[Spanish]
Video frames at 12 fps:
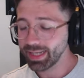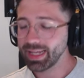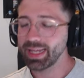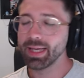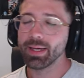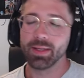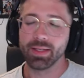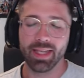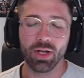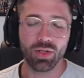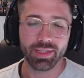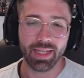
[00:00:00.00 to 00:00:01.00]
Y
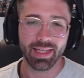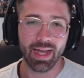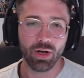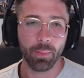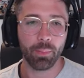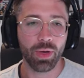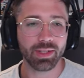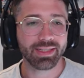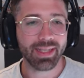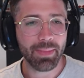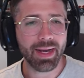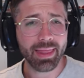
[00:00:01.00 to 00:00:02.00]
quiero enseñaros pues
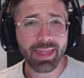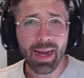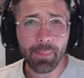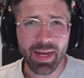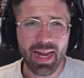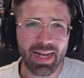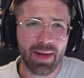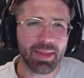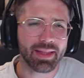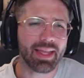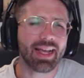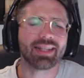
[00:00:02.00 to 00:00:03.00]
si merece la pena
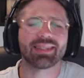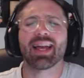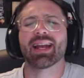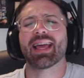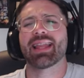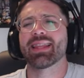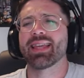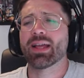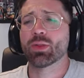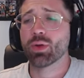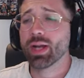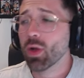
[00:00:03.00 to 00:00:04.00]
realmente gastar cada
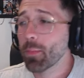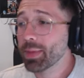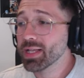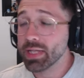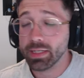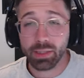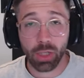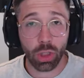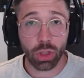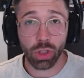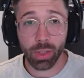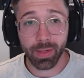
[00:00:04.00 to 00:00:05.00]
día tus recompensas, que
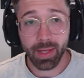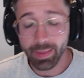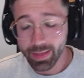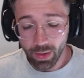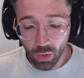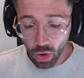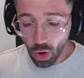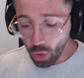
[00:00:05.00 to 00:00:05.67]
eres libre de hacerlo,